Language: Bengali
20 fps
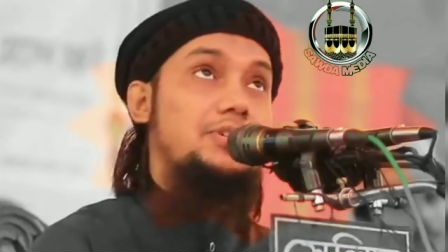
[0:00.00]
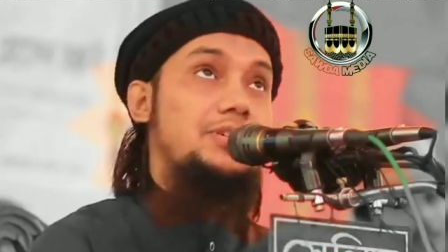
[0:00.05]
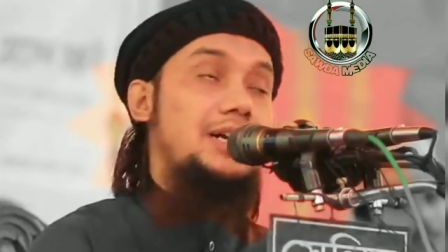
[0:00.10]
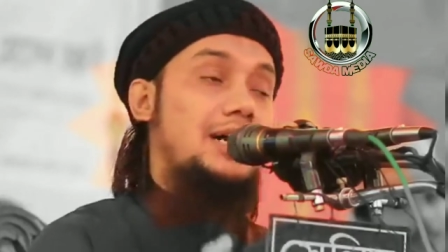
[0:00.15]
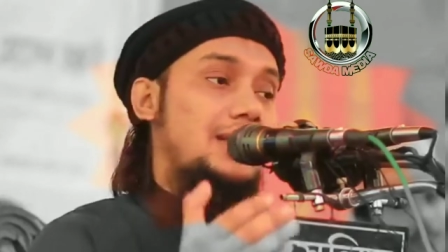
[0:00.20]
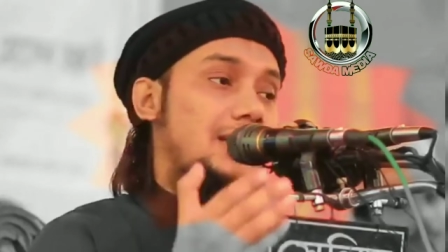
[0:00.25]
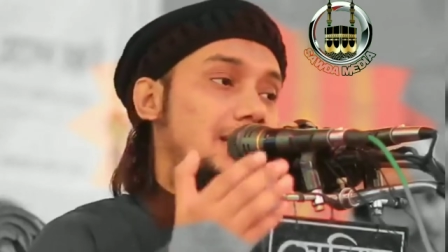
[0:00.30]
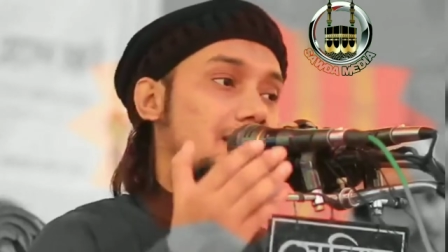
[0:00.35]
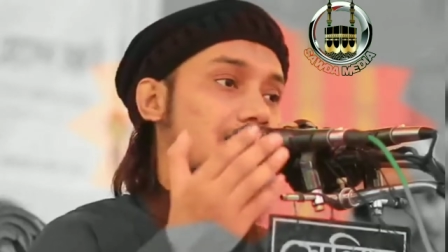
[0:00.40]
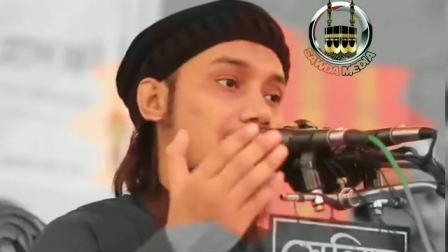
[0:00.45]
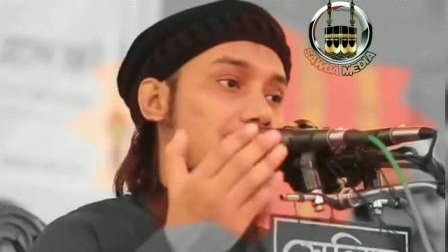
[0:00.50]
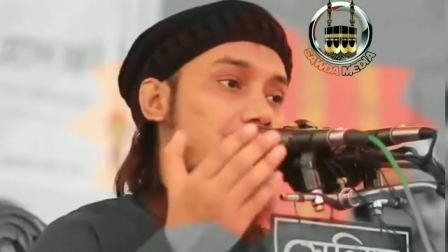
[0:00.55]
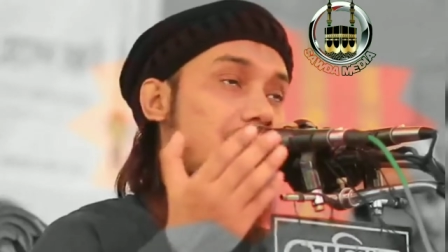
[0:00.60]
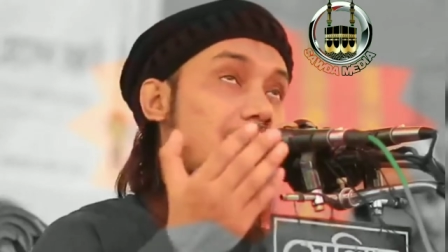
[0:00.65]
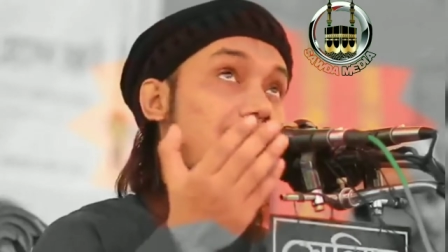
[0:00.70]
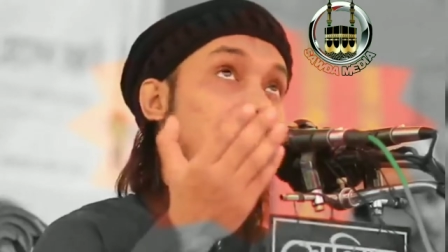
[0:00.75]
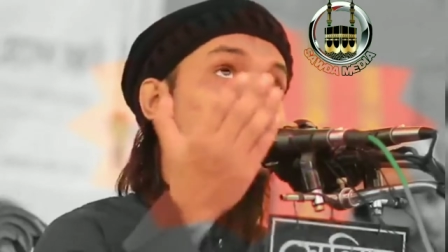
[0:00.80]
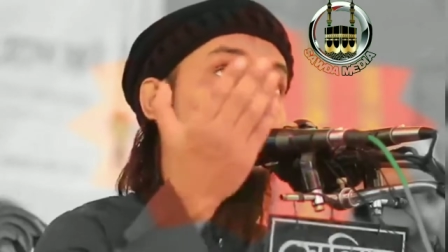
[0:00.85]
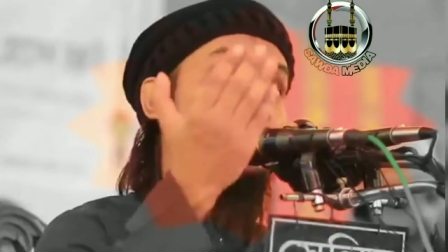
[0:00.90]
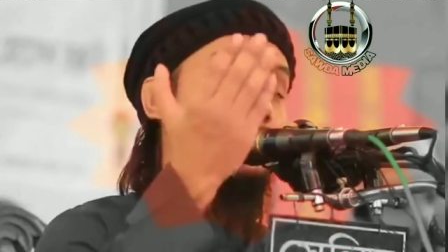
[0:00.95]
যদি জানেন
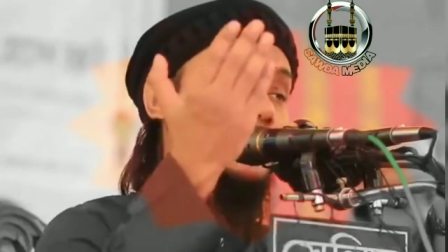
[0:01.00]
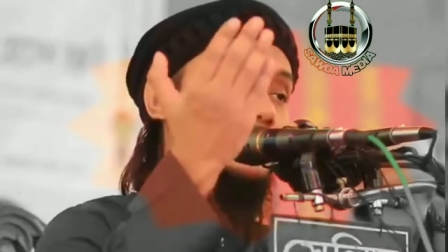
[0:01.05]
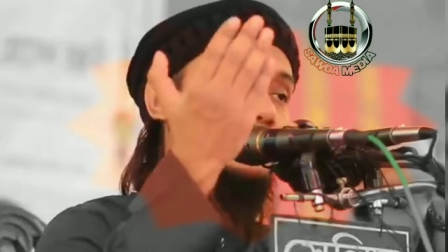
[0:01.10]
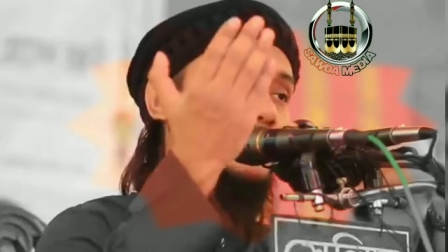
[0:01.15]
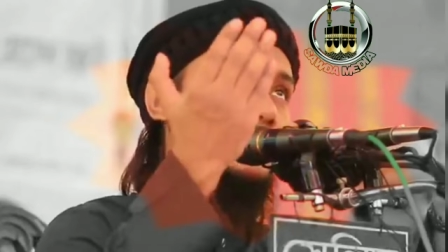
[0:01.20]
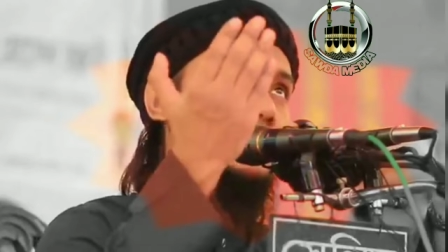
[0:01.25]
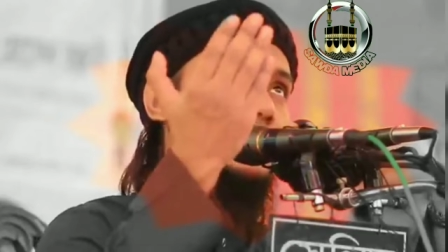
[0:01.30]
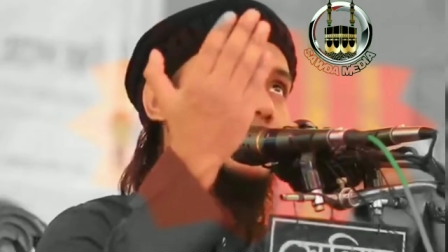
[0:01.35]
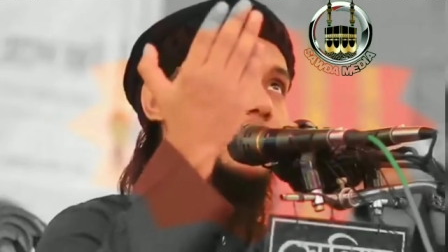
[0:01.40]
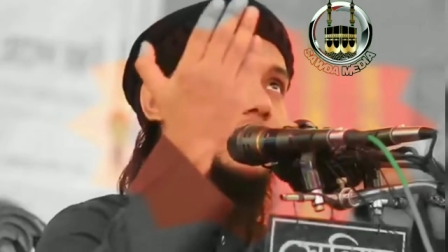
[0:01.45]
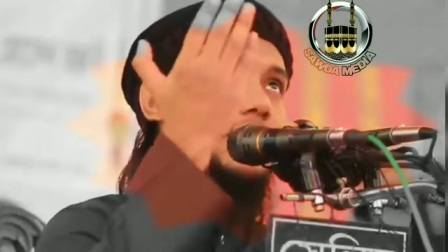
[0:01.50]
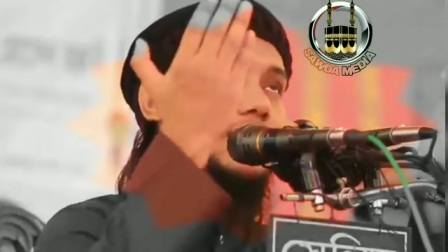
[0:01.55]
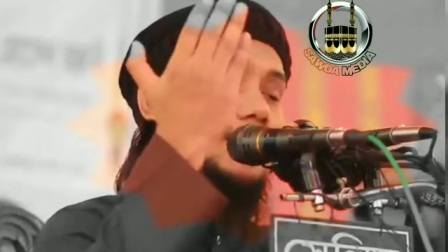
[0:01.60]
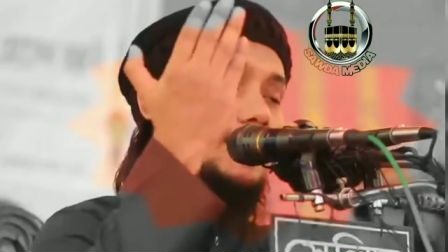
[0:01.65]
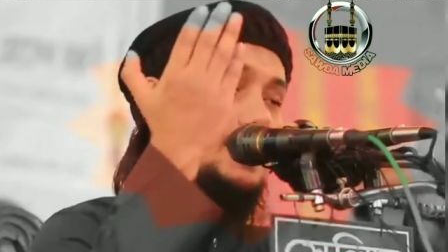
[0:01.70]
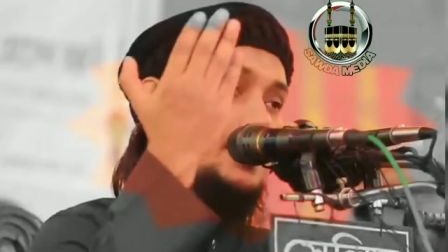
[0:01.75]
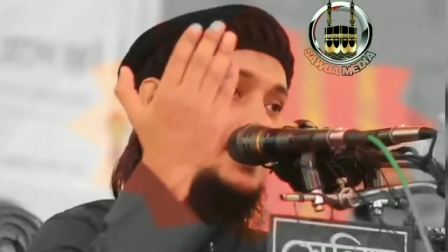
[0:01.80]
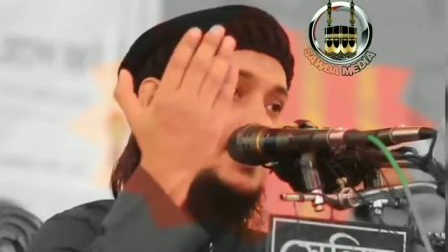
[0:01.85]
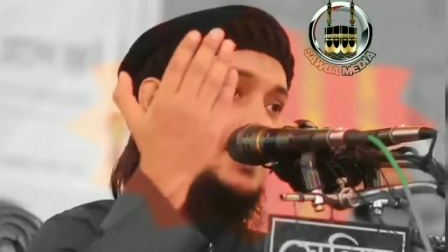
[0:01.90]
আপনি হাত তুলে বলছেন আল্লাহ